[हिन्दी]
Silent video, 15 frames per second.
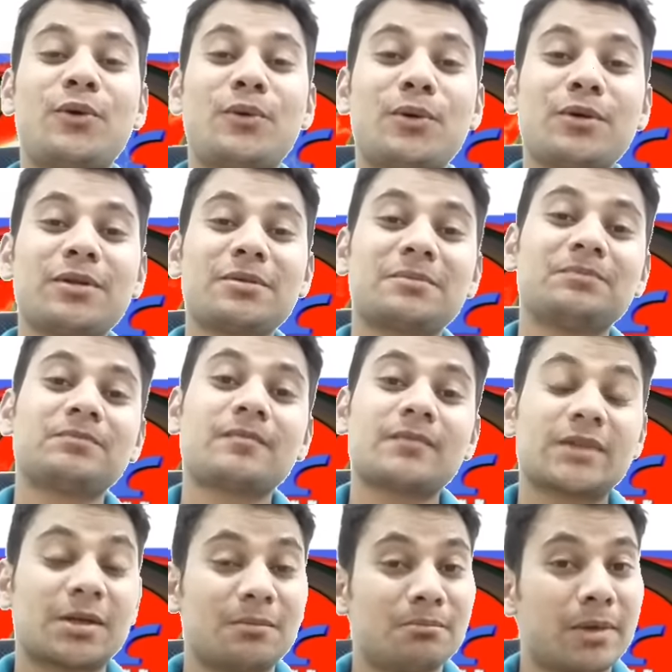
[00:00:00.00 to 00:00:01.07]
और
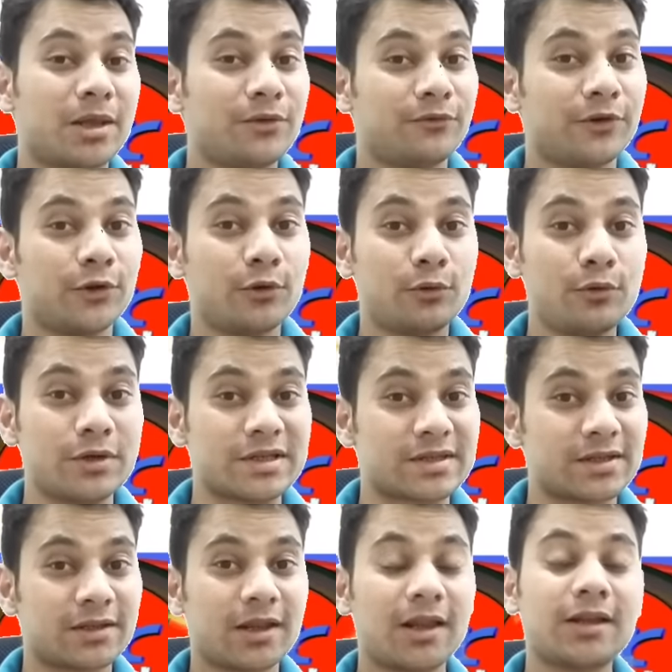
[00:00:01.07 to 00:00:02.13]
मेरी वीडियो को
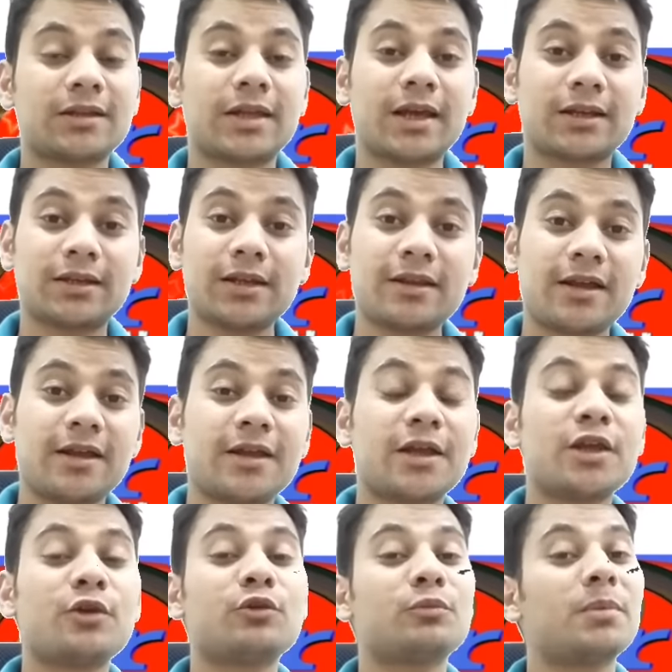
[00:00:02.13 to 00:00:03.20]
इसी तरह देखते
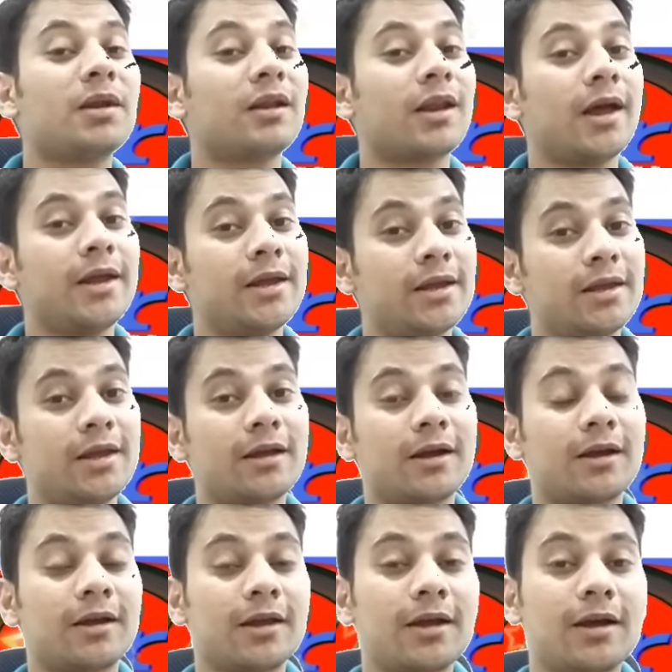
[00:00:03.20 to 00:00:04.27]
रहेंगे उन पर लाइक
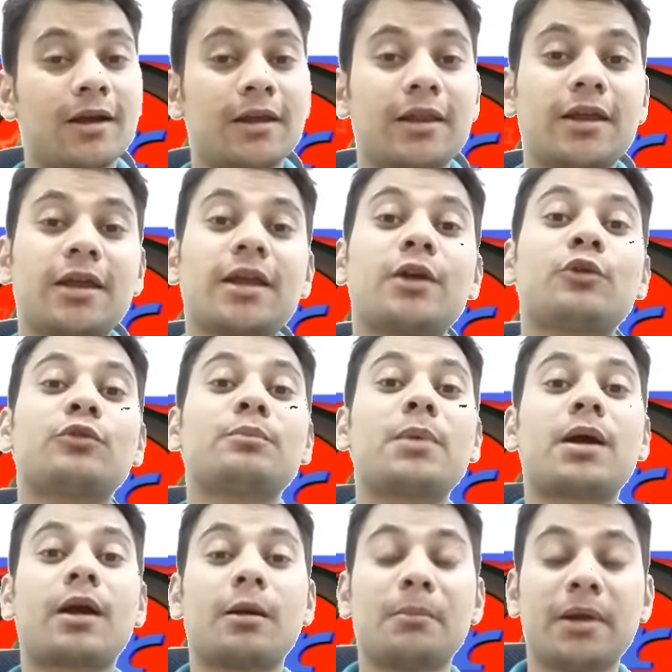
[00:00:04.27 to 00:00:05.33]
किया करेंगे उन
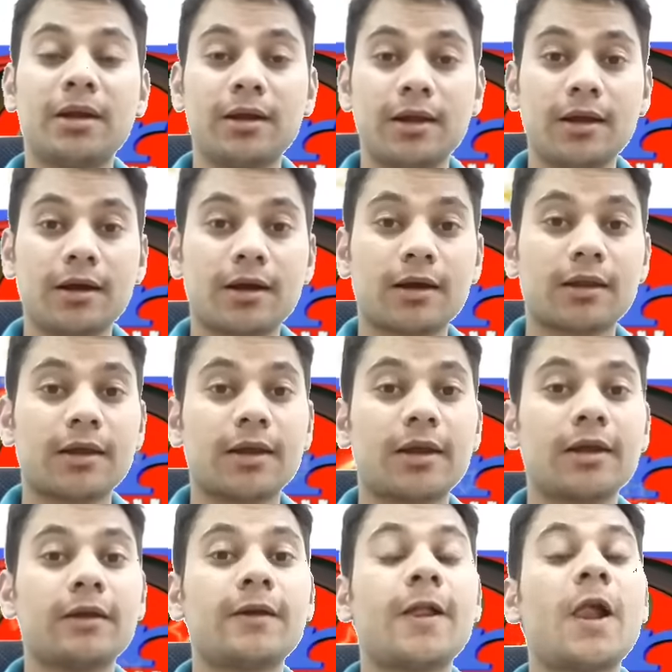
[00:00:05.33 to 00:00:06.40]
पर कमेंट किया
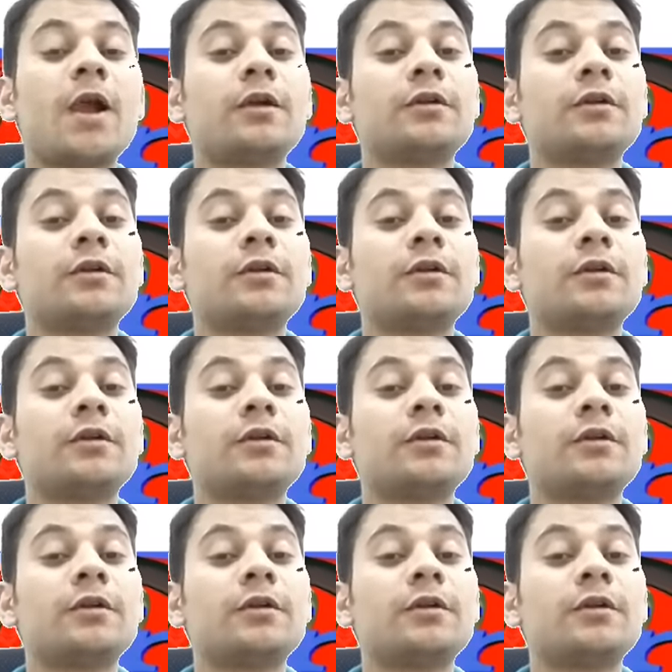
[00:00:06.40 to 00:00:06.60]
करेंगे